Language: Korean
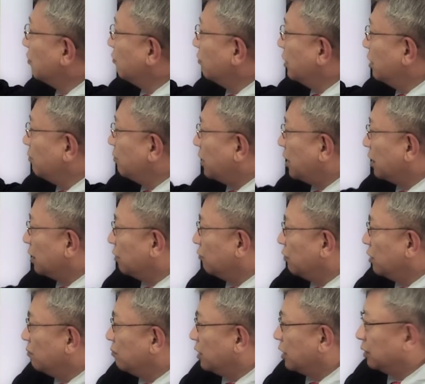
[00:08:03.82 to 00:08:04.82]
왼팔과
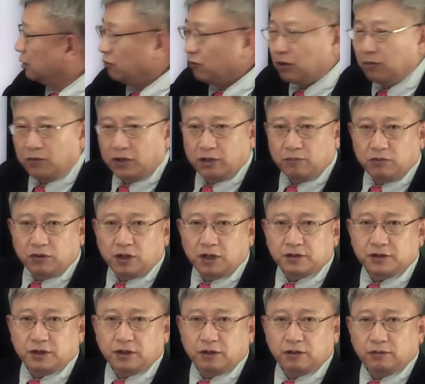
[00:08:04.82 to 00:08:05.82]
왼발인데 왼발이
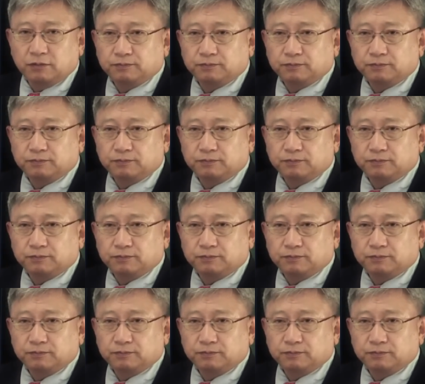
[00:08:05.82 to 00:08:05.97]
플러스예요.